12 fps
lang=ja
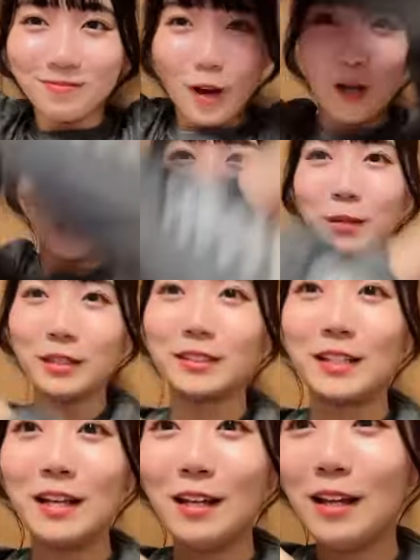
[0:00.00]
ありま
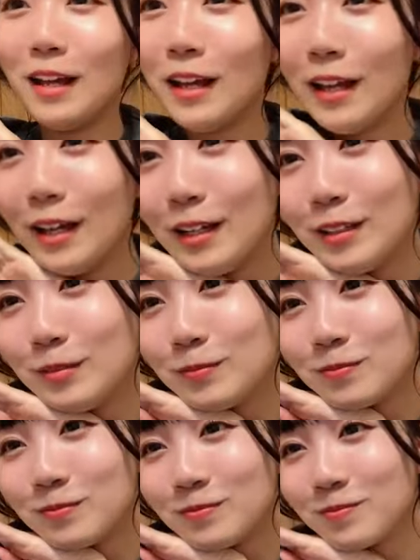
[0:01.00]
せ
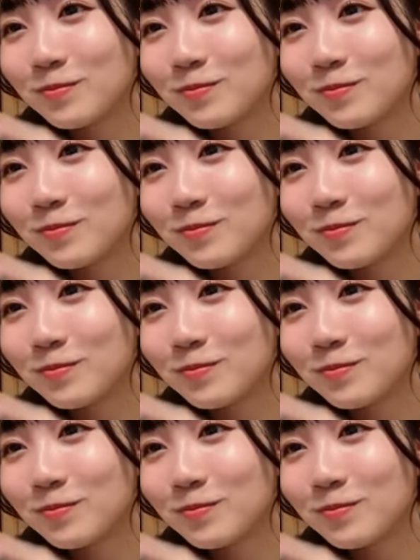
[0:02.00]
ん